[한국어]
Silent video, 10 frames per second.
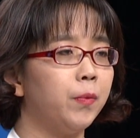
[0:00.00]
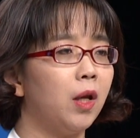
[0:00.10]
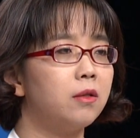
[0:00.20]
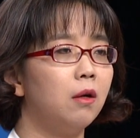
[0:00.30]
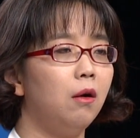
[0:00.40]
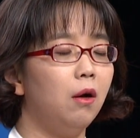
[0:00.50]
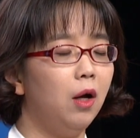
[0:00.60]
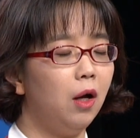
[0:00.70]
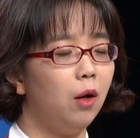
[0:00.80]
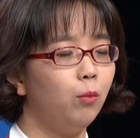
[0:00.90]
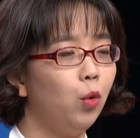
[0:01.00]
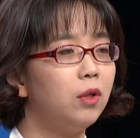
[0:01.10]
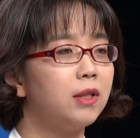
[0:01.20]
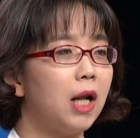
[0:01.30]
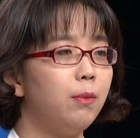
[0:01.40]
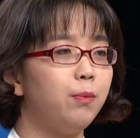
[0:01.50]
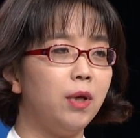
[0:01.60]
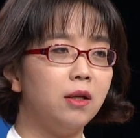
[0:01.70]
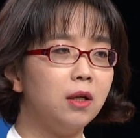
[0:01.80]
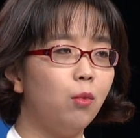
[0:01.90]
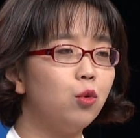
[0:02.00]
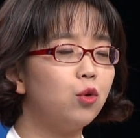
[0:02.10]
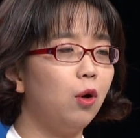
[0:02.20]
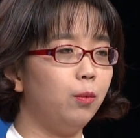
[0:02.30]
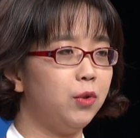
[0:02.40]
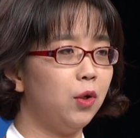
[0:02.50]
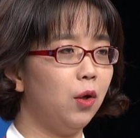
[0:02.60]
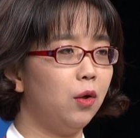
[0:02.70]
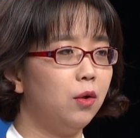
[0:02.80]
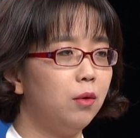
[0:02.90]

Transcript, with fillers: 그래서 모든 사람이 비행기를 몰 수가 없죠.